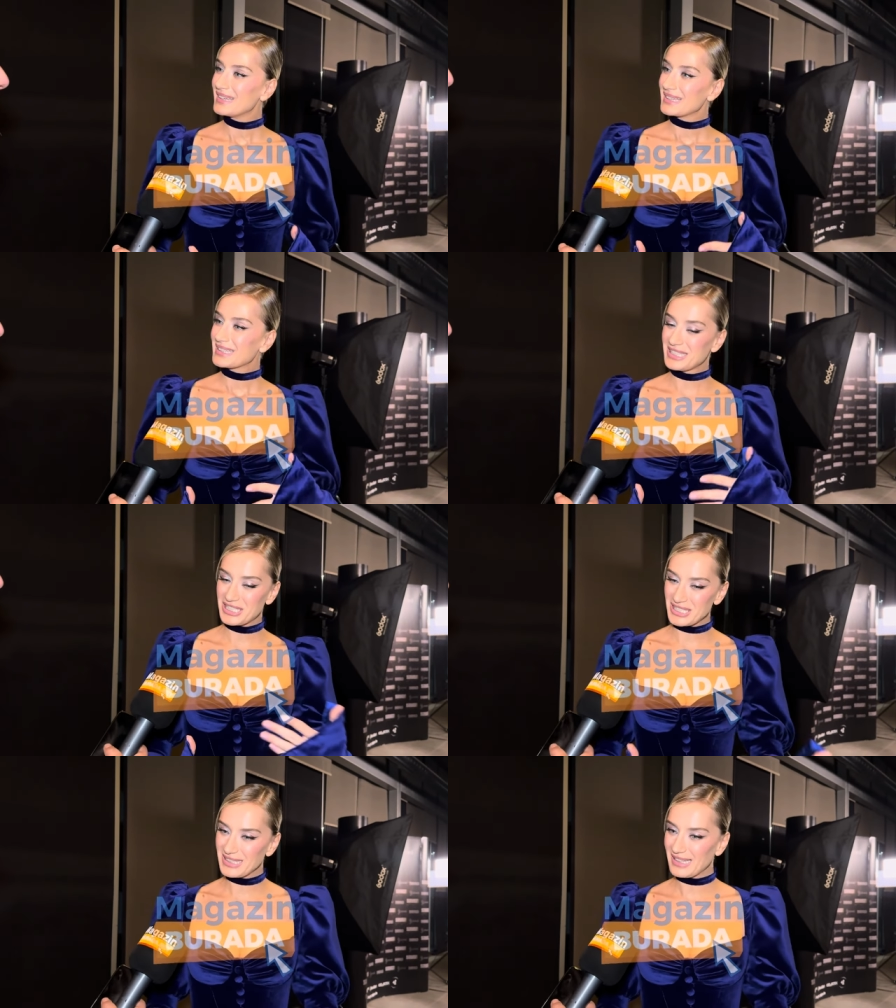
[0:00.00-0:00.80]

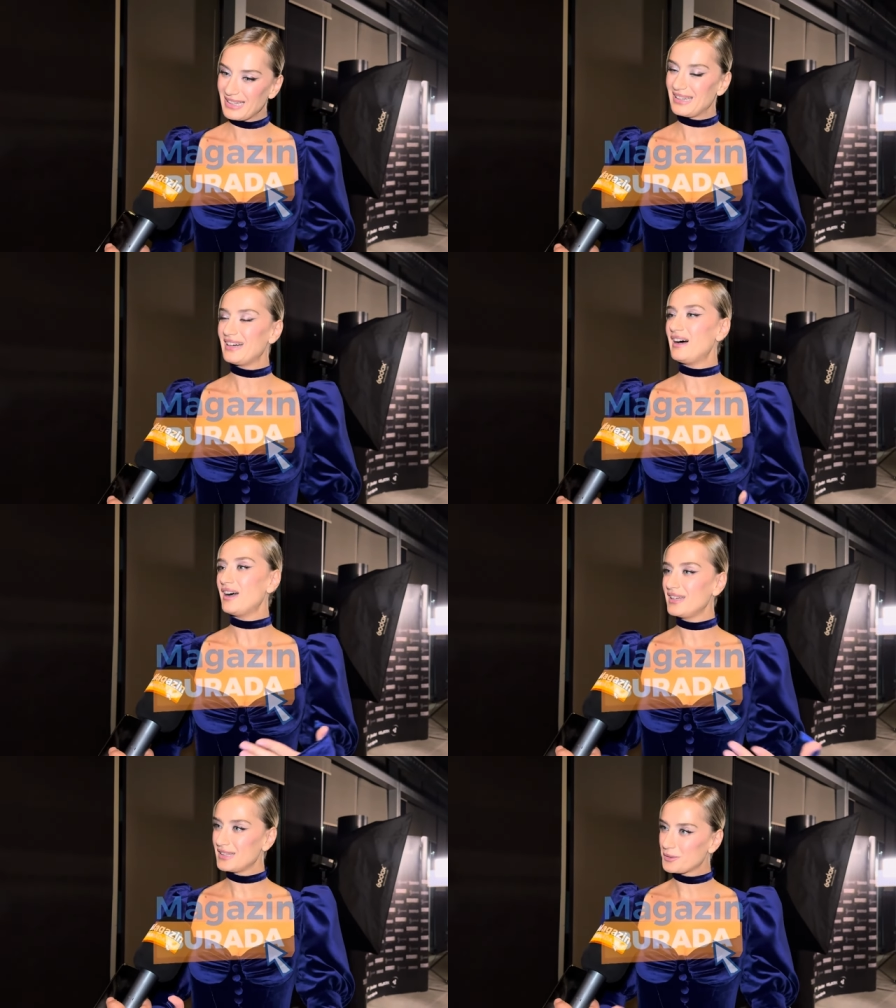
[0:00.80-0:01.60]
kişiyle,
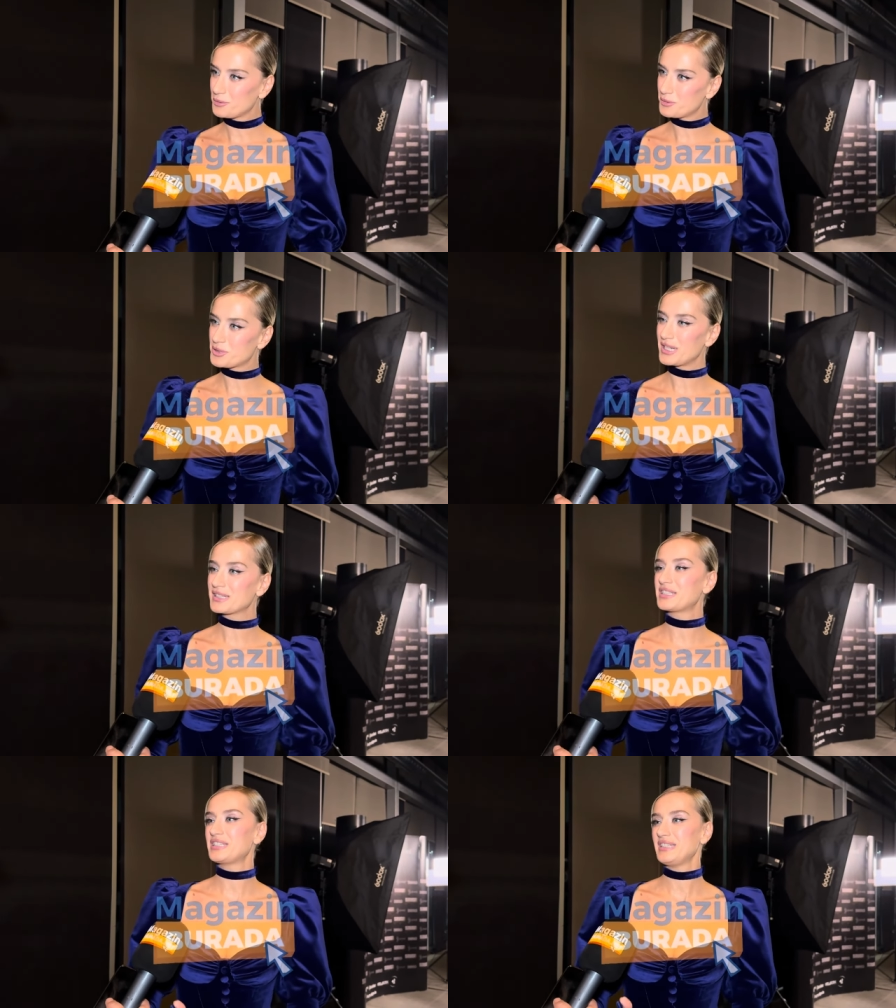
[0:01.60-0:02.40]
aile kuracağın
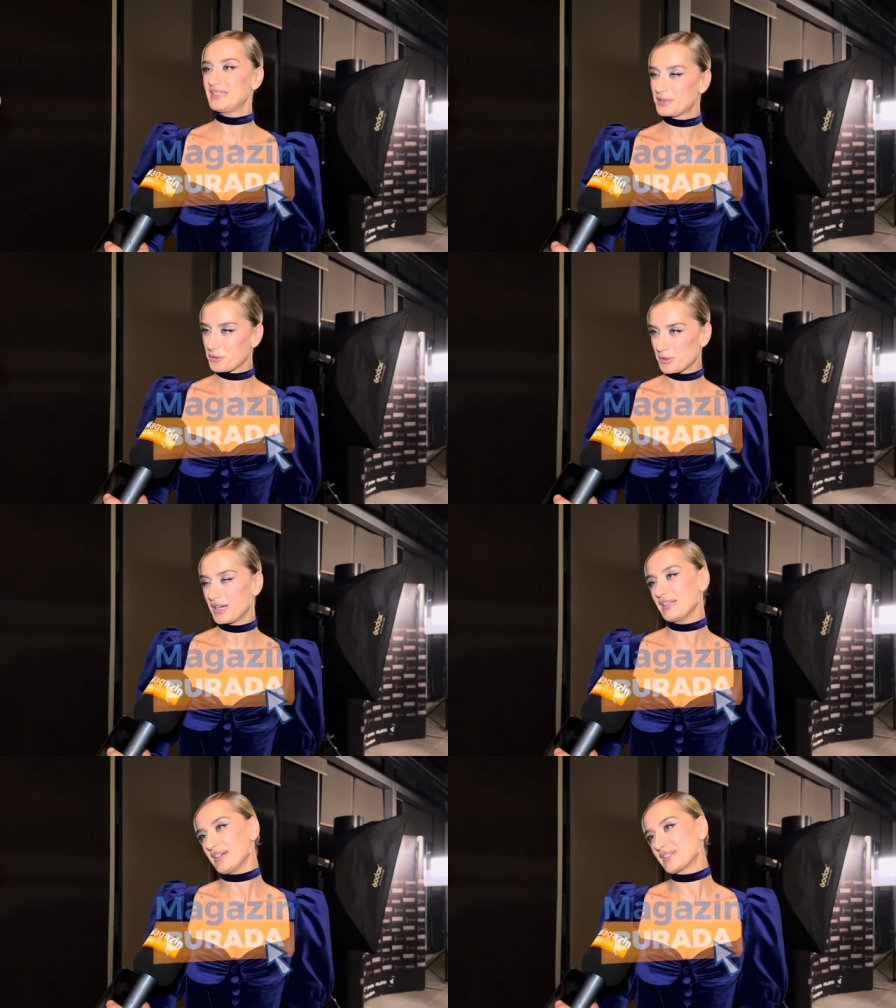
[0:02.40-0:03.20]
kişiyle de çok
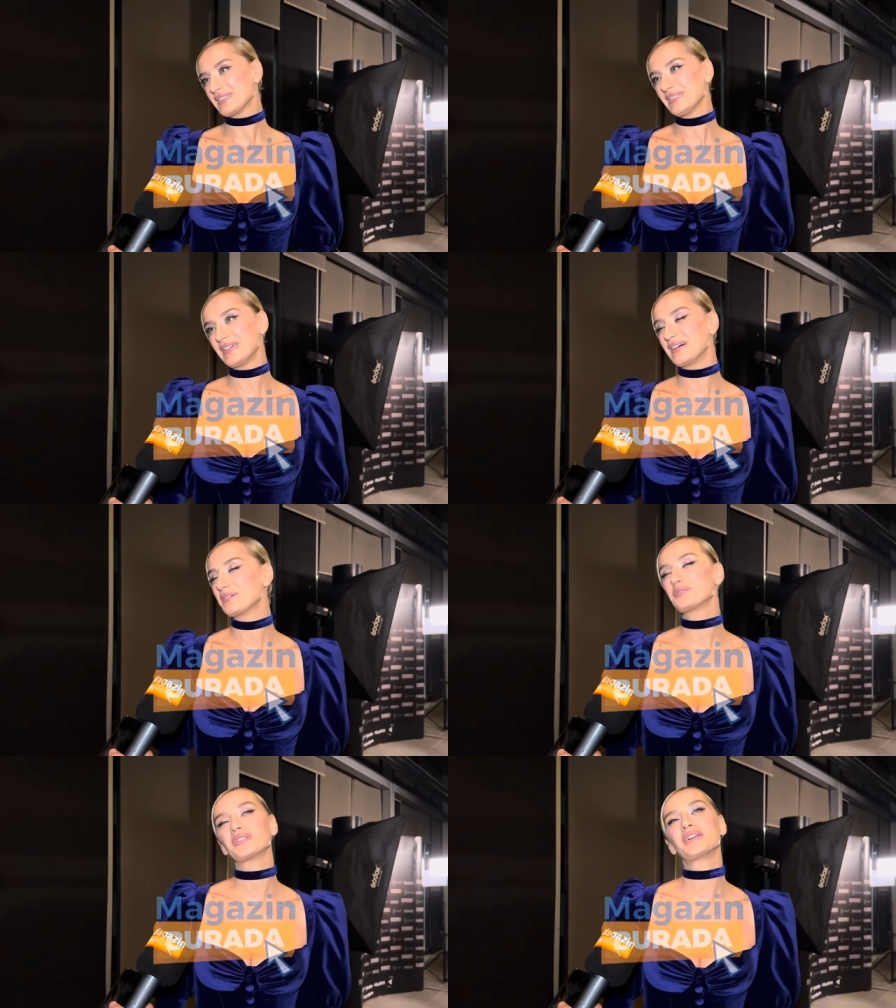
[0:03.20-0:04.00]
alakalı ya.
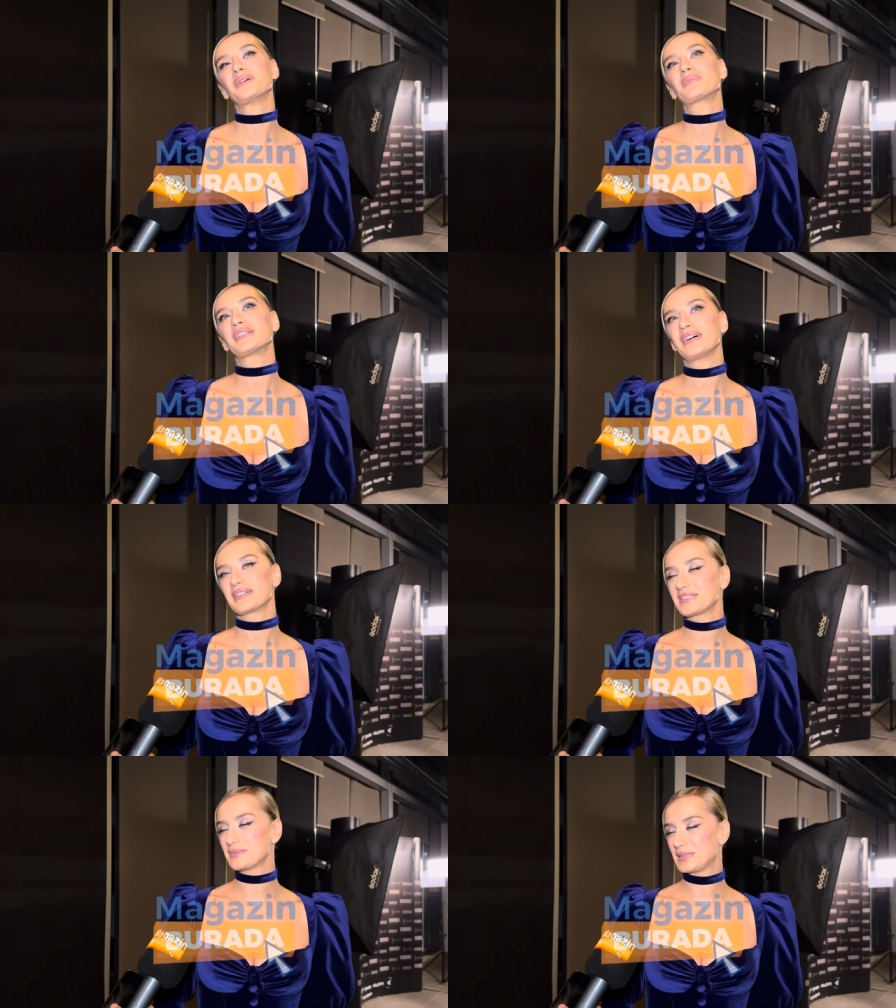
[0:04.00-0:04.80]
Onlar hep kadar
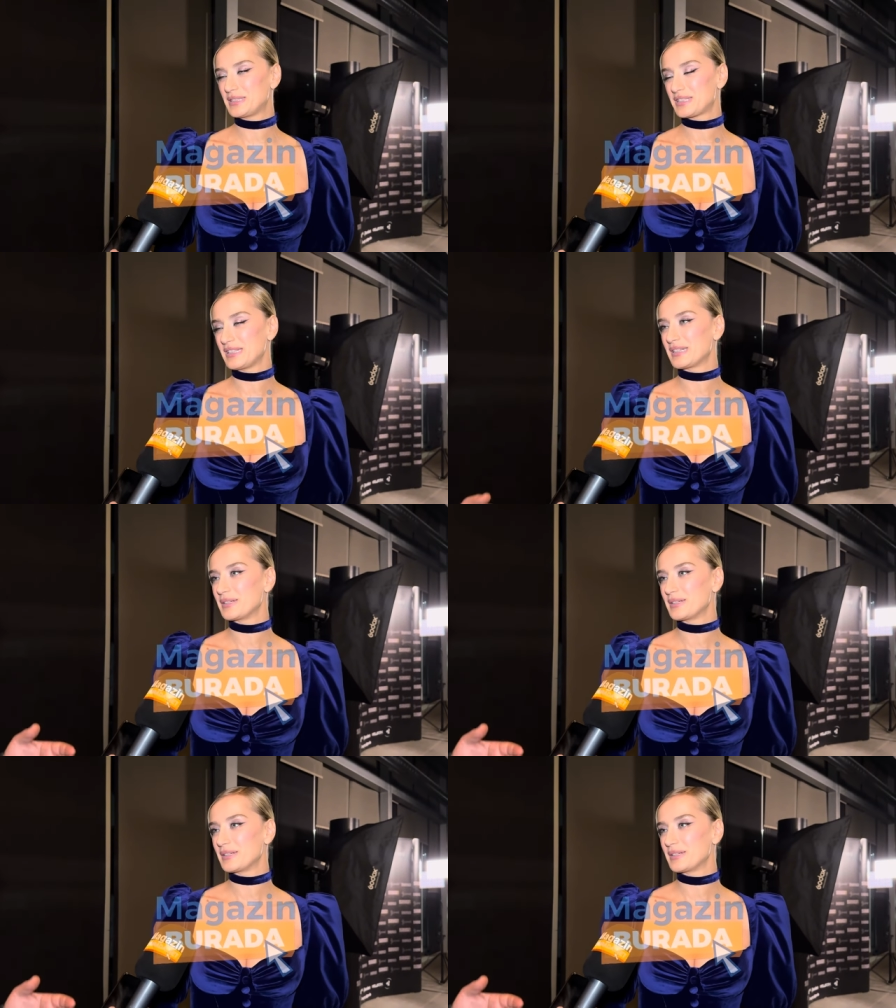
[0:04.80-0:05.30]
kısmet işleri.